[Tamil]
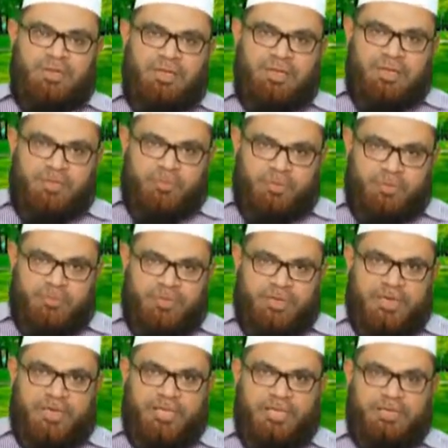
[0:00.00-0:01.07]
இன
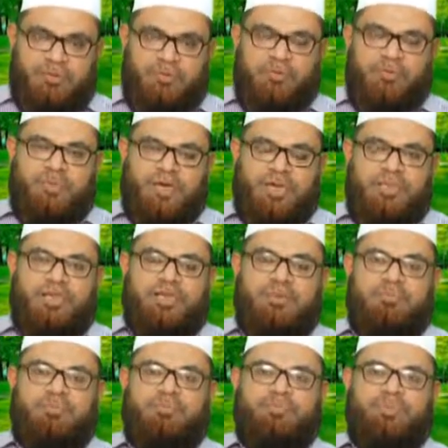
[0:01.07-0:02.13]
உறவுகளை ஒரு மனிதன்
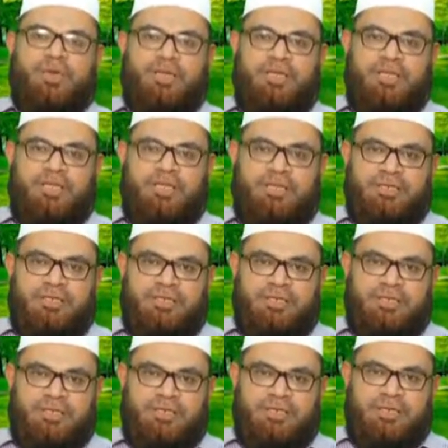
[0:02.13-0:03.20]
பேணி
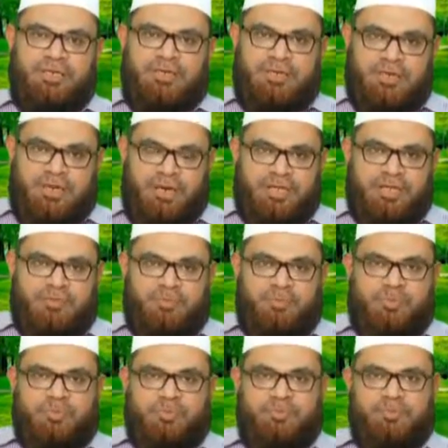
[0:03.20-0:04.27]

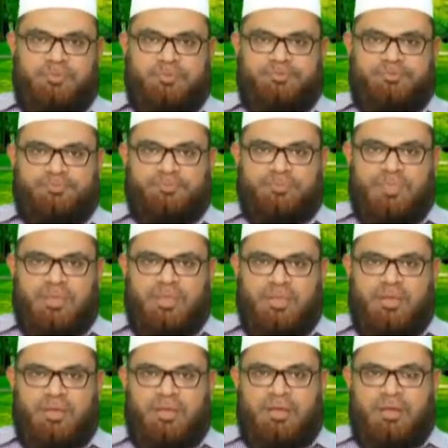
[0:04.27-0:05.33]
நடக்கும்போது
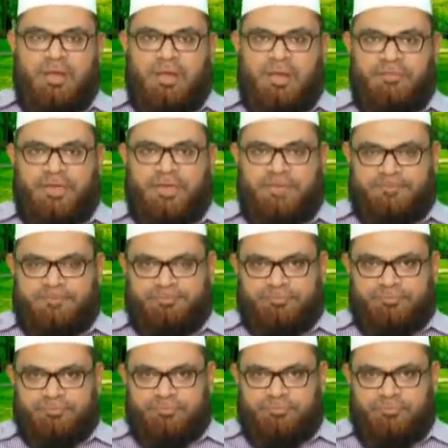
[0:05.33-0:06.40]
அவன்
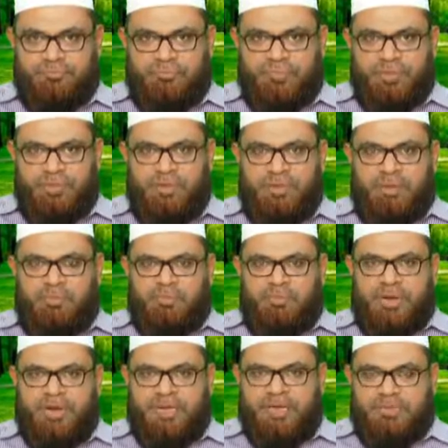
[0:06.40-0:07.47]

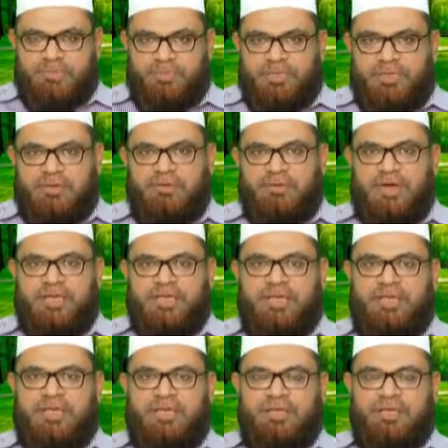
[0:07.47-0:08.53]
பரக்கத்மிக்க
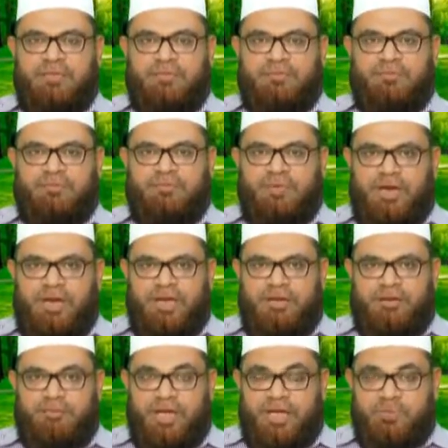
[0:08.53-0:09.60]
வாழ்க்கை வாழ
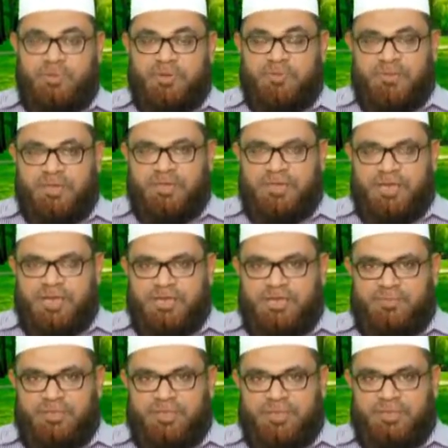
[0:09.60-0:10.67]
வாய்ப்பை பெறுகிறான்
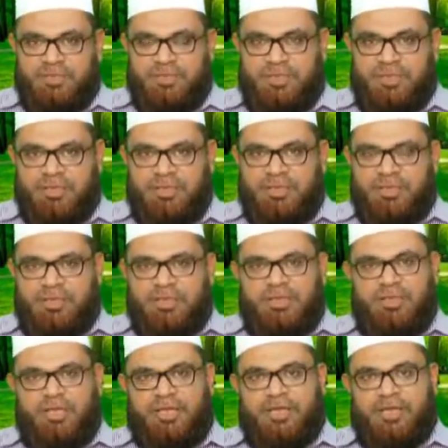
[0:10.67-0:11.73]
என்பதை
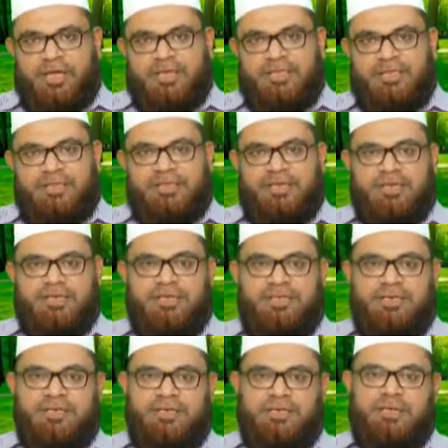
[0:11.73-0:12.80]
இந்த
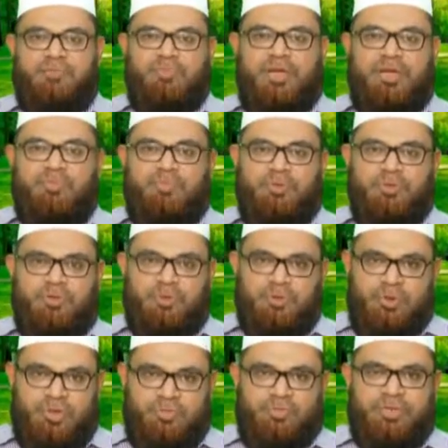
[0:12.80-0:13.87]
ஹதீஸிலிருந்து நம்மால் புரிந்து
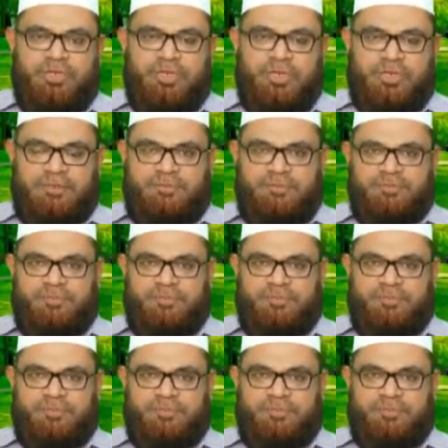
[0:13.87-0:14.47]
கொள்ள முடிகிறது